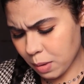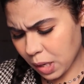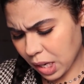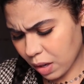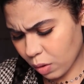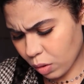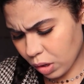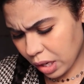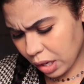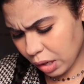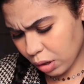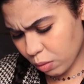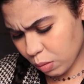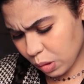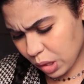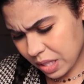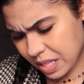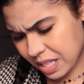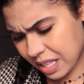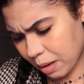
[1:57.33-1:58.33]
ما كنقولها لكم
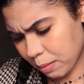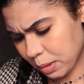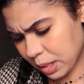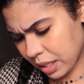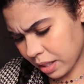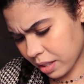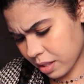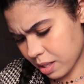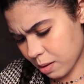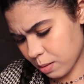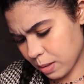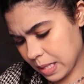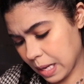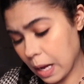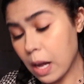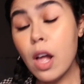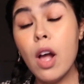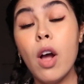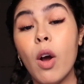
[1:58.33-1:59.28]
وكنصدق ما دايره حتى وزه